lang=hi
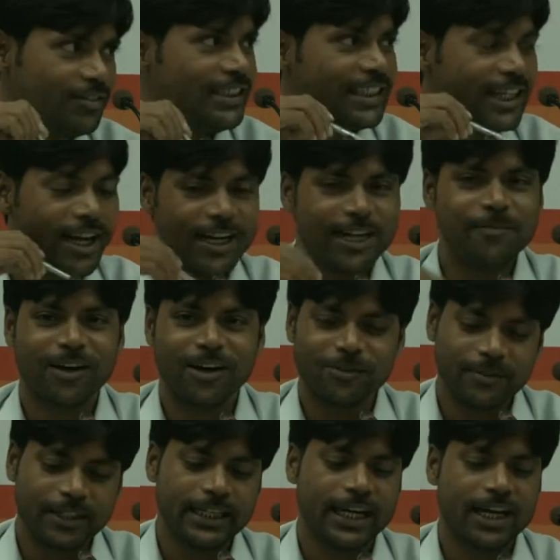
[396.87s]
इतना नहीं
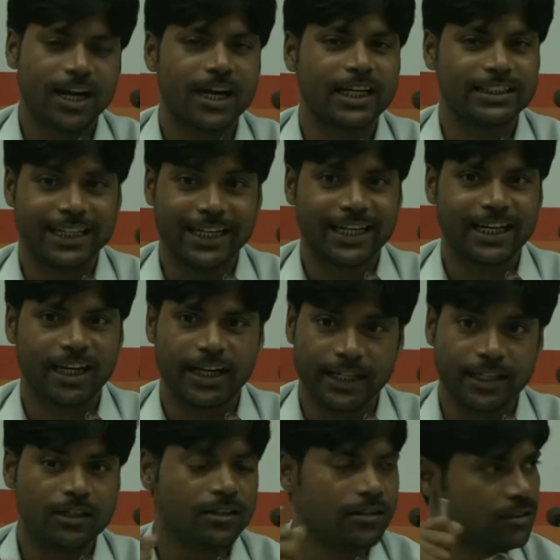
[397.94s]
मालूम कि ये कागज़ है क्या
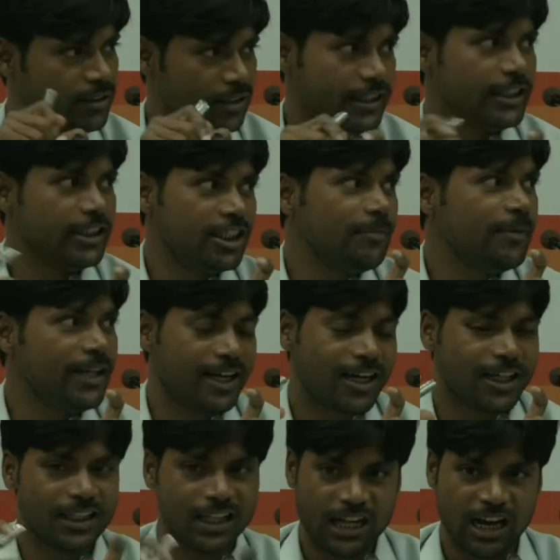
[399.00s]
लेकिन हिंदी में
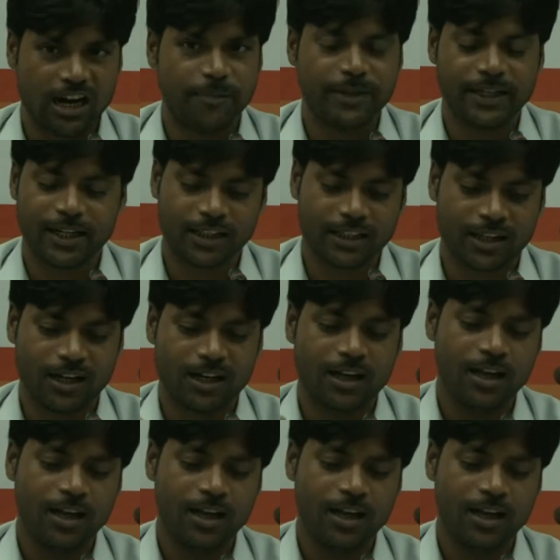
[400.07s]
लिखा था नाम लिखा था